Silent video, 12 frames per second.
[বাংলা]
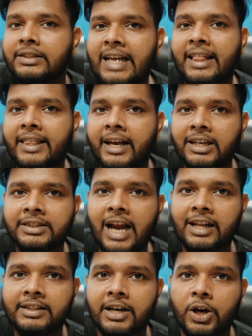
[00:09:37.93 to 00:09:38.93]
চার থেকে
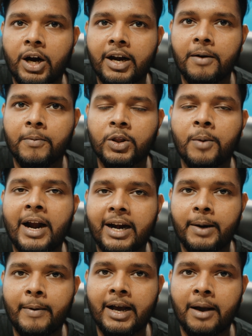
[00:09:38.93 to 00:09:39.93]
সাড়ে চার ঘন্টার মতো
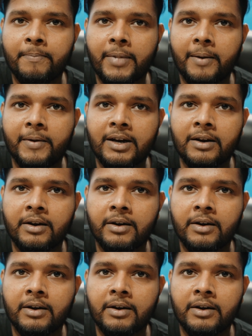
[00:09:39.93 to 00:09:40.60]
ব্যাটারি ব্যাকআপ পাবেন